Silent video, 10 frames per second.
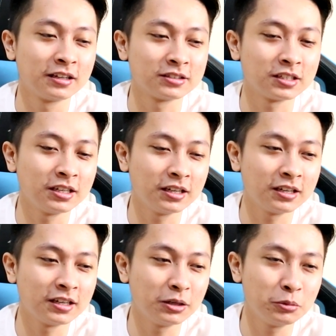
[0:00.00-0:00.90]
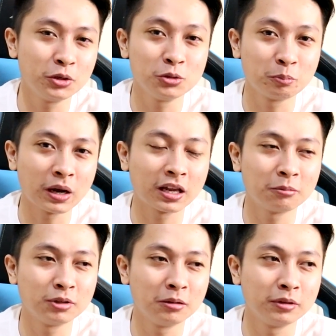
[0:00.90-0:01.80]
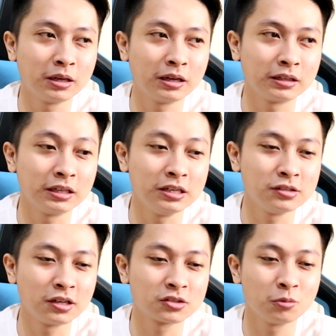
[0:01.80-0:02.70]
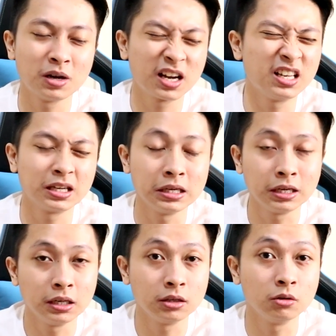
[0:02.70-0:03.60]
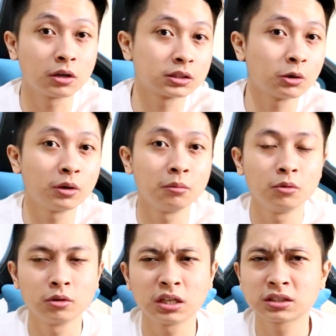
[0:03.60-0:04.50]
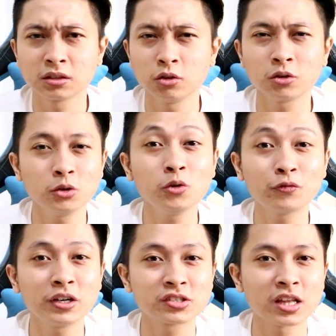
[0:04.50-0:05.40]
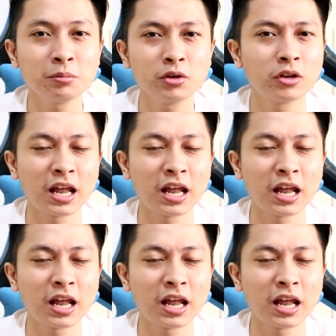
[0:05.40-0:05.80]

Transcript: Kasi alam mo yun yung pakiramdam na gigising ka sa umaga nanginginig yung katawan mo. Nag, yun, yun yung first time na